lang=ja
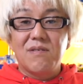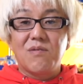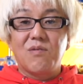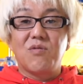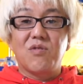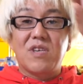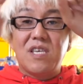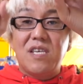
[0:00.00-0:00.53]

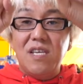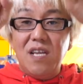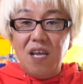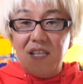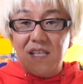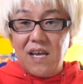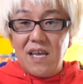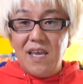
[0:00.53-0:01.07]
この綺
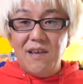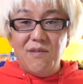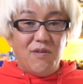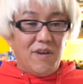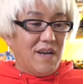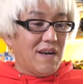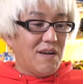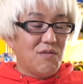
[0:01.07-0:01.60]
麗な円を
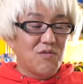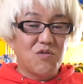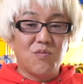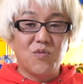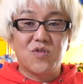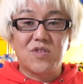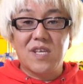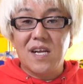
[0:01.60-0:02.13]
描こうと
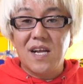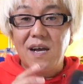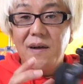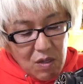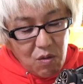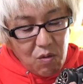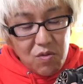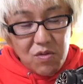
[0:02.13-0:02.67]
思ったら、
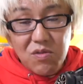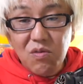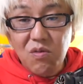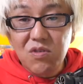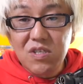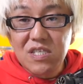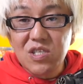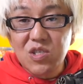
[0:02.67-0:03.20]
本
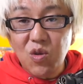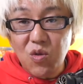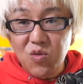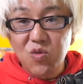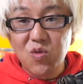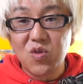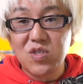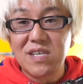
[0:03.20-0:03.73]
当に
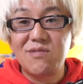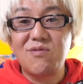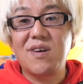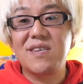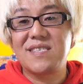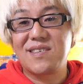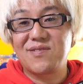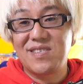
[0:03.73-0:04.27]
ちょっとしか動
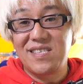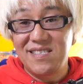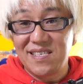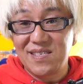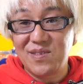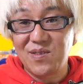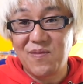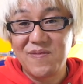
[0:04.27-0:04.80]
かさなくていいんで
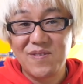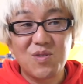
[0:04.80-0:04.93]
すよ。